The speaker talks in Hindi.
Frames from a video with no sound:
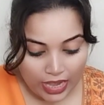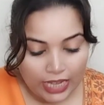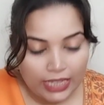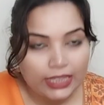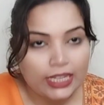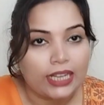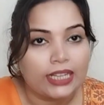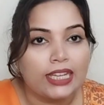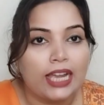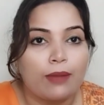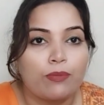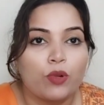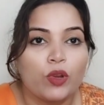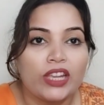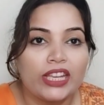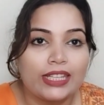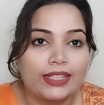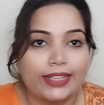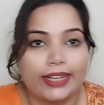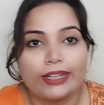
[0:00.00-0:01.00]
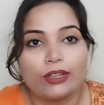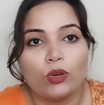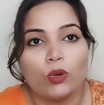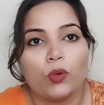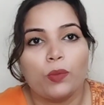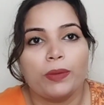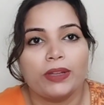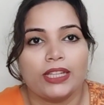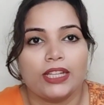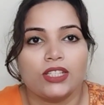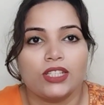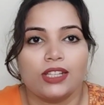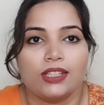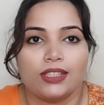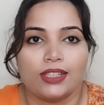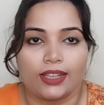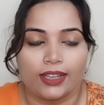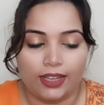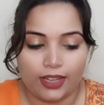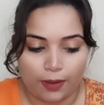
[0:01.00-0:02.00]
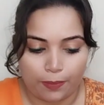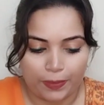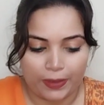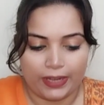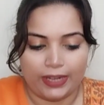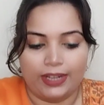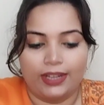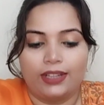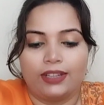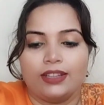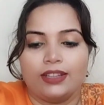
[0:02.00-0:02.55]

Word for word: ताकि आपको एग्जैक्ट लुक पता चल सके कपड़े का